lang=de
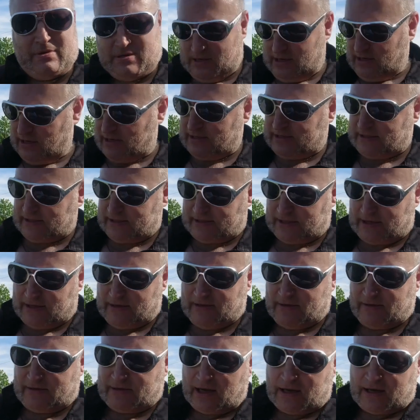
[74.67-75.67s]
Ja, also so
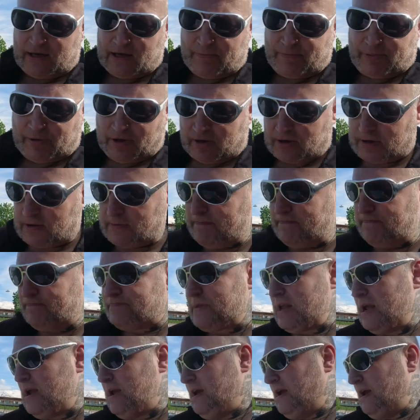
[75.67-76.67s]
ein dicker Brocken,
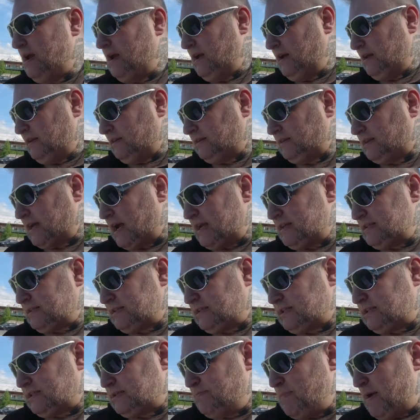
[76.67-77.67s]

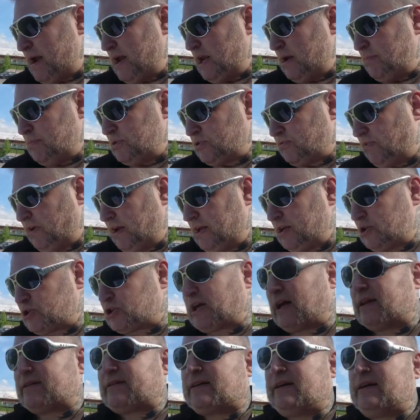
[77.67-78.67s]
dass meiner Beschwerde
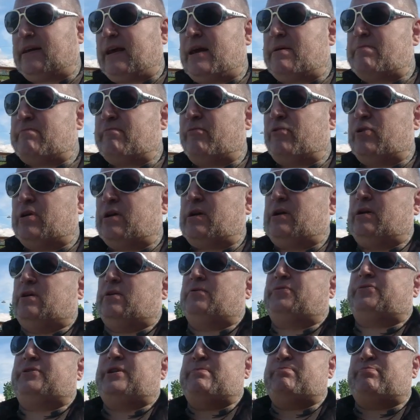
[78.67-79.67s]
stattgegeben wurde
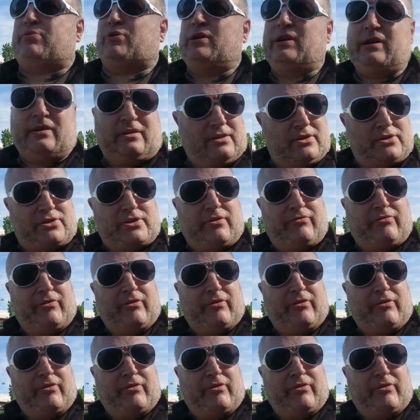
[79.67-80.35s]
und die politische